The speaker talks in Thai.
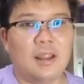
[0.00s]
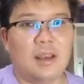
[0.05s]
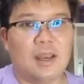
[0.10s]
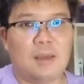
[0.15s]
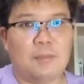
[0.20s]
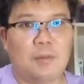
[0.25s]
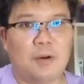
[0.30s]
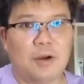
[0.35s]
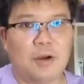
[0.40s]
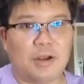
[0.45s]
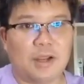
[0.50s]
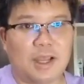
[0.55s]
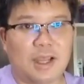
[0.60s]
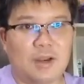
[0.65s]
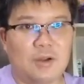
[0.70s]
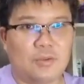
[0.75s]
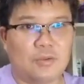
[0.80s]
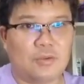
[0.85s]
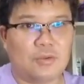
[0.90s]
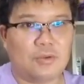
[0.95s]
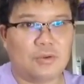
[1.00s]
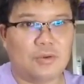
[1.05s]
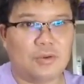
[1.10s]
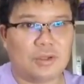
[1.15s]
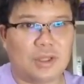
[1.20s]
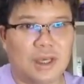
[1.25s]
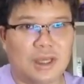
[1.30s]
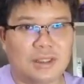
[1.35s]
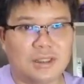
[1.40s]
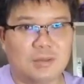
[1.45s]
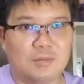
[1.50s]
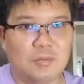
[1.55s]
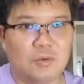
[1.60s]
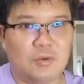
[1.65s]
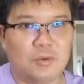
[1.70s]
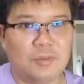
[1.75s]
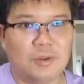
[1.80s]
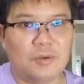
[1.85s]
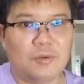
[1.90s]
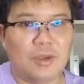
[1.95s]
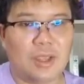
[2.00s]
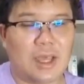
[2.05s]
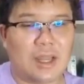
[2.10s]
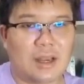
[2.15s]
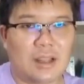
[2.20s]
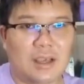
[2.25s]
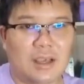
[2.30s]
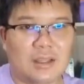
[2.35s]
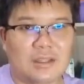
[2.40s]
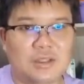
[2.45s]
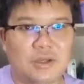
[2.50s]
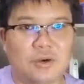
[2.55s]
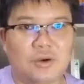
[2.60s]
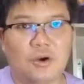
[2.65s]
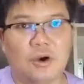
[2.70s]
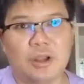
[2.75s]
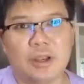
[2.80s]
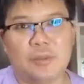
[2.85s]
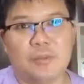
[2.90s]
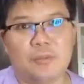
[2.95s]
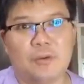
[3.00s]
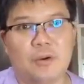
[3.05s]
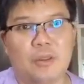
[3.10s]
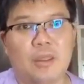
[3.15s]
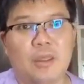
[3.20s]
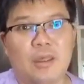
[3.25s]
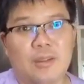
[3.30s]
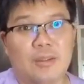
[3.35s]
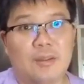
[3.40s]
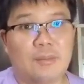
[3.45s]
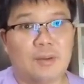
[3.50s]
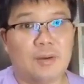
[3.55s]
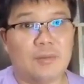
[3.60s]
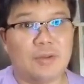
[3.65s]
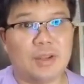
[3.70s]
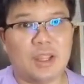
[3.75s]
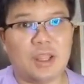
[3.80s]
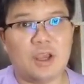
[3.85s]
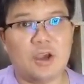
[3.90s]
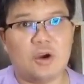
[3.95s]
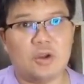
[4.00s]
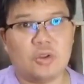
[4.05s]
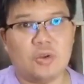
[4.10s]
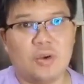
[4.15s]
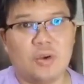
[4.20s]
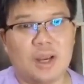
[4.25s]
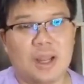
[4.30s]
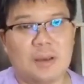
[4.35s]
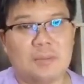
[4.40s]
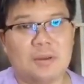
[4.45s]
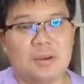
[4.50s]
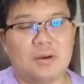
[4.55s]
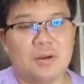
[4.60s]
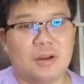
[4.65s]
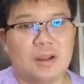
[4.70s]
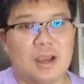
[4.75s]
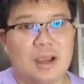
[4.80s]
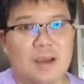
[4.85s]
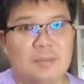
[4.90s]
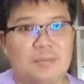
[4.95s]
และพอร์ตการลงทุนของท่านจะมูลไปด้วยกันกับช่องคอยนิมูลสำหรับวันนี้ขอตัวลาไปก่อนครั